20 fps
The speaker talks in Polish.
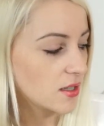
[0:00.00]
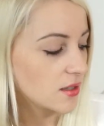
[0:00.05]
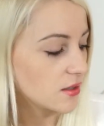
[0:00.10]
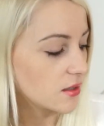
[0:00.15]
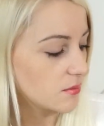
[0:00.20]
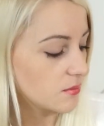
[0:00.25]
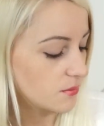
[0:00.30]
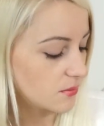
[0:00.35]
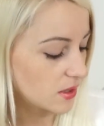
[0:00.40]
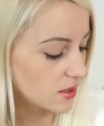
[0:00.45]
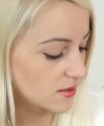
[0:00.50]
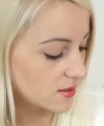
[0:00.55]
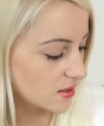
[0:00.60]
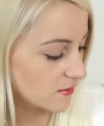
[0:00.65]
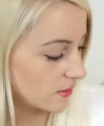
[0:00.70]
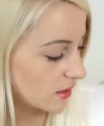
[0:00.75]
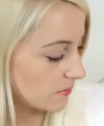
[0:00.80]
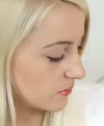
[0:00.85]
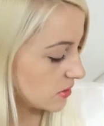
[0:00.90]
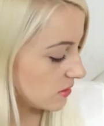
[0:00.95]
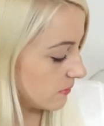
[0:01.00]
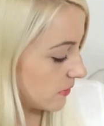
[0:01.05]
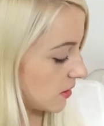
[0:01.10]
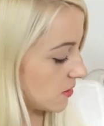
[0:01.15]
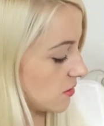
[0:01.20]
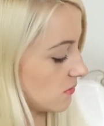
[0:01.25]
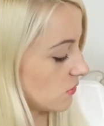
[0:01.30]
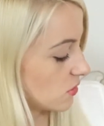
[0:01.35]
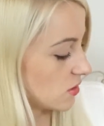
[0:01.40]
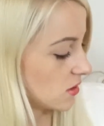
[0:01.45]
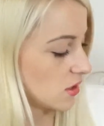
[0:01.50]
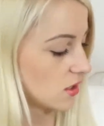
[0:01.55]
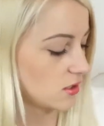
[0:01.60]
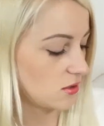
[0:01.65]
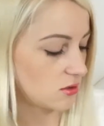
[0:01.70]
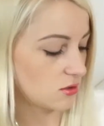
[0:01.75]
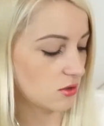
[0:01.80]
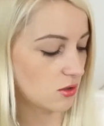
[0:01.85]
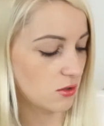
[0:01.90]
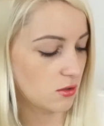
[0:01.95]
Nie wiem, nastawiałam się bardziej może na
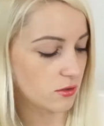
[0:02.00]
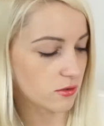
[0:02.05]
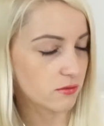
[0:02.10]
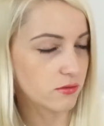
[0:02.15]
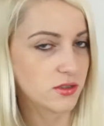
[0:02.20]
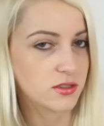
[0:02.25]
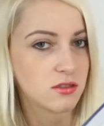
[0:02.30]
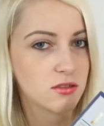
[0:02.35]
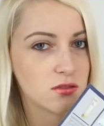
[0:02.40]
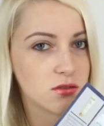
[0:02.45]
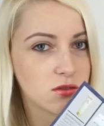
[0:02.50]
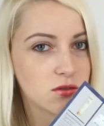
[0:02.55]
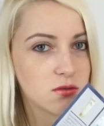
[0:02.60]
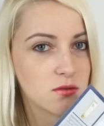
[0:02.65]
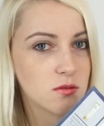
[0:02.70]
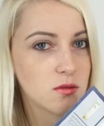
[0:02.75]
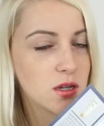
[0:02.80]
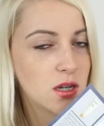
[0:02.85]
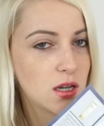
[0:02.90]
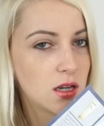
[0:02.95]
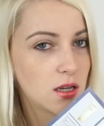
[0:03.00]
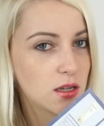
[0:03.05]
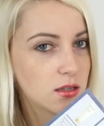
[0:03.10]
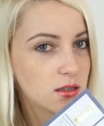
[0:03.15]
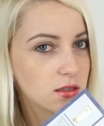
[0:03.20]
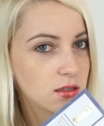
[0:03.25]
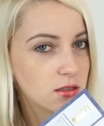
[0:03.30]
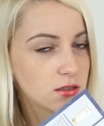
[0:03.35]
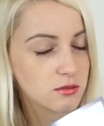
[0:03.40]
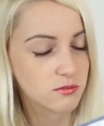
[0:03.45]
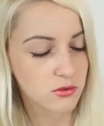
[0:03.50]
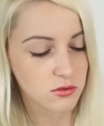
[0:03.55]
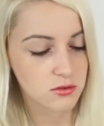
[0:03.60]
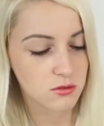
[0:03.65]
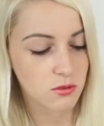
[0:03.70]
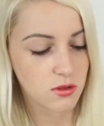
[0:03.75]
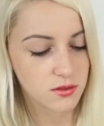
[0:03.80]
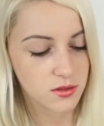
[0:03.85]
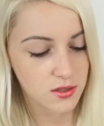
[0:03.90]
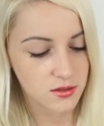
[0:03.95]
jakieś kolory właśnie, co są na naszym
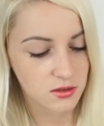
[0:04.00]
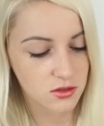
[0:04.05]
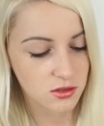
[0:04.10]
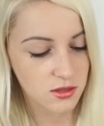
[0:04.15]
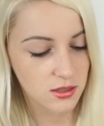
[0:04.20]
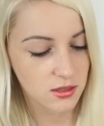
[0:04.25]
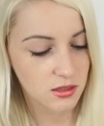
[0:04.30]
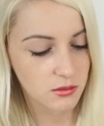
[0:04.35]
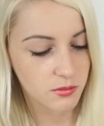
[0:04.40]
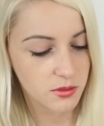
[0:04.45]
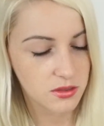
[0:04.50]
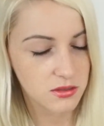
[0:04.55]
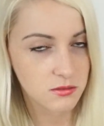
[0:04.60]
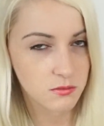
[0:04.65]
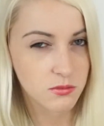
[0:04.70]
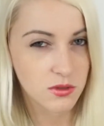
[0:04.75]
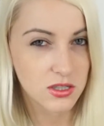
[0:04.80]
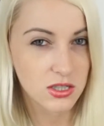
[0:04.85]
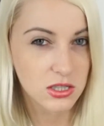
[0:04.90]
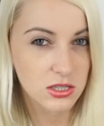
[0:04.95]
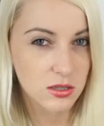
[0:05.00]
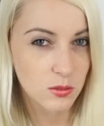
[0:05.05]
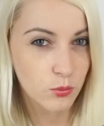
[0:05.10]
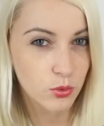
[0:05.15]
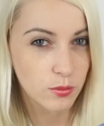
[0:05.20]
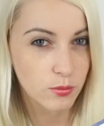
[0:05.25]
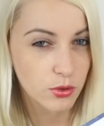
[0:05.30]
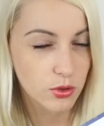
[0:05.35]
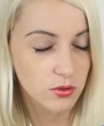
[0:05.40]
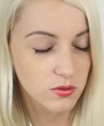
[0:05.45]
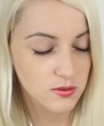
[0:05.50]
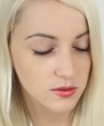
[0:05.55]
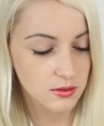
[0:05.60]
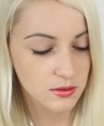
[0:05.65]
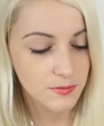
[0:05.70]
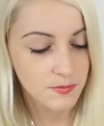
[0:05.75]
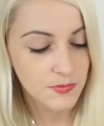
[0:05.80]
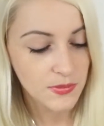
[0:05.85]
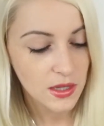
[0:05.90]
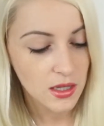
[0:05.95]
rozkładzie, znaczy takie bardziej, bardziej ciepłe
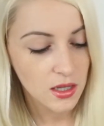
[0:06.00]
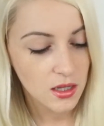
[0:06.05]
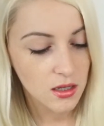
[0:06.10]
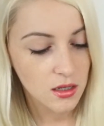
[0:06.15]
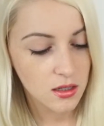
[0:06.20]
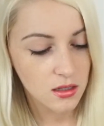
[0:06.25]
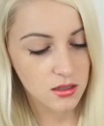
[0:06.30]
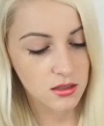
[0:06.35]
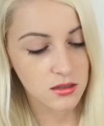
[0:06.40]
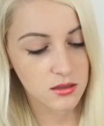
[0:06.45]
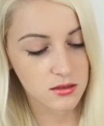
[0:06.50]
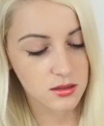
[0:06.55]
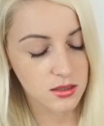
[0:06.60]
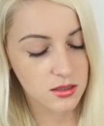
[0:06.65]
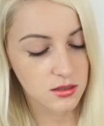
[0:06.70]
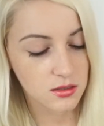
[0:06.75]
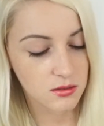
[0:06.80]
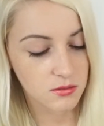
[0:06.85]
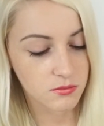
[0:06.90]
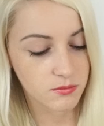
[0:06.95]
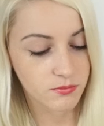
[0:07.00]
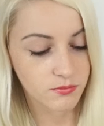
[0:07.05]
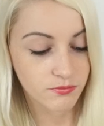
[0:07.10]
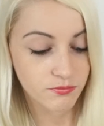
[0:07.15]
brązy, e, taki